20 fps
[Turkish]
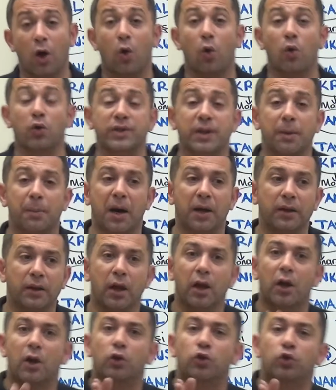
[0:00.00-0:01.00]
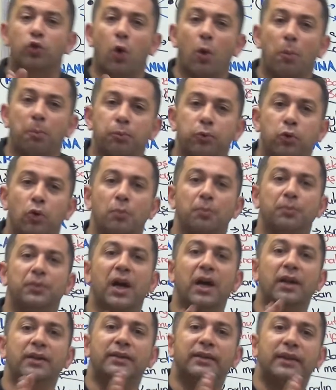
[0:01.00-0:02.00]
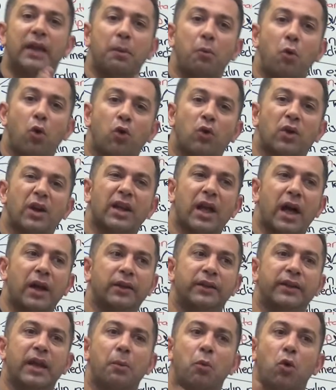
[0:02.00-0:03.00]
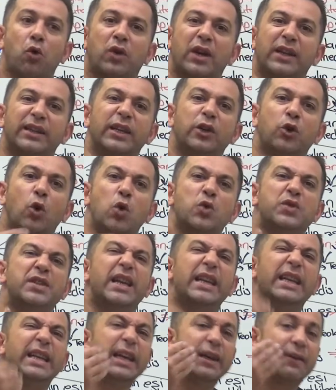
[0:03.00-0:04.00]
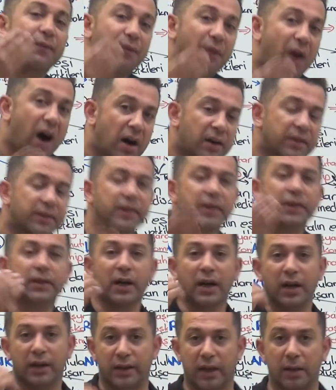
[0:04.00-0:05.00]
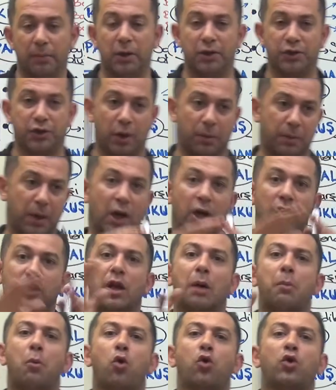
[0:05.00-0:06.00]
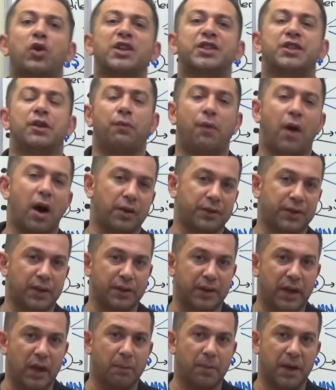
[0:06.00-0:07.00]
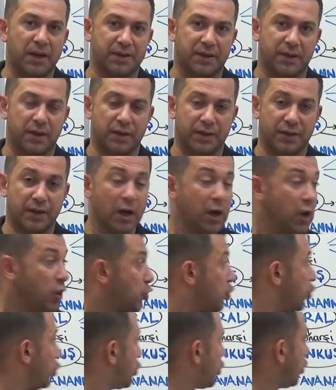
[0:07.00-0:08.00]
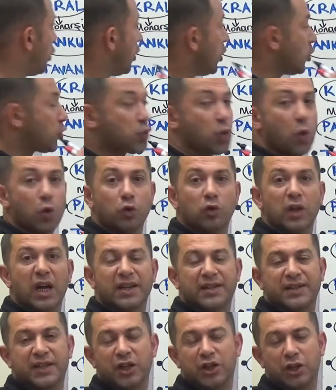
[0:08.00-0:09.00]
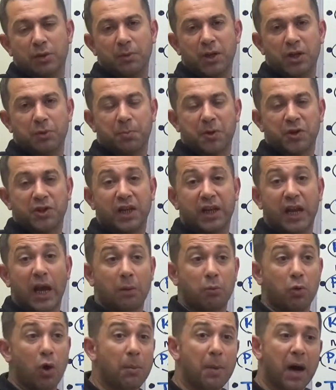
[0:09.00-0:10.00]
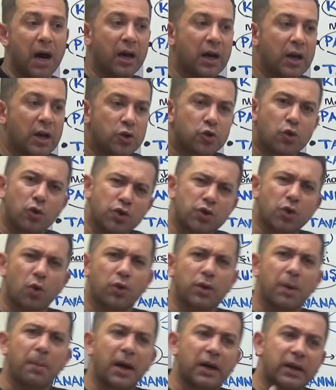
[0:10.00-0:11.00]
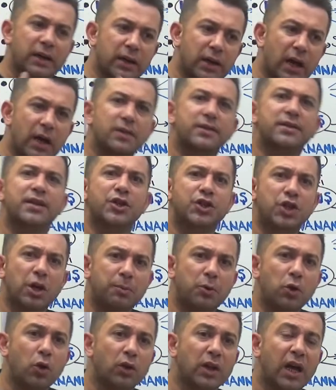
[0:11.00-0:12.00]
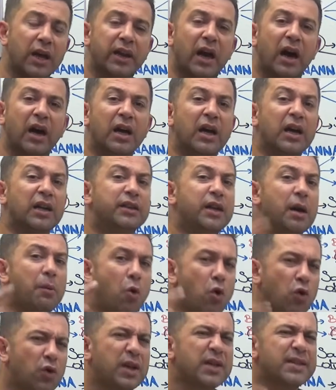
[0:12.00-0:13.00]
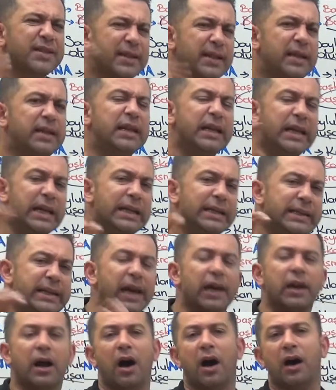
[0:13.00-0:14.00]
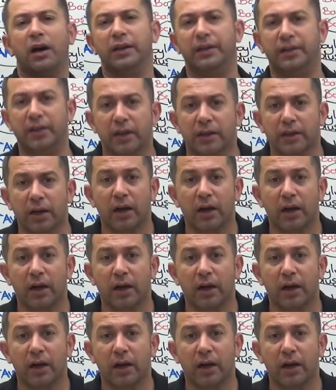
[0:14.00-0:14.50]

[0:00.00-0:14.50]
o zaman toplumda demokra hani demokratik özellik vardır diyebiliriz. Tabi demokrasi vardır diyemezsiniz. Çünkü soylular seçimle iş başına gelmiyor ama sonuçta orada bak kral seçebiliyorlar ya. Demokrasinin ilkel halidir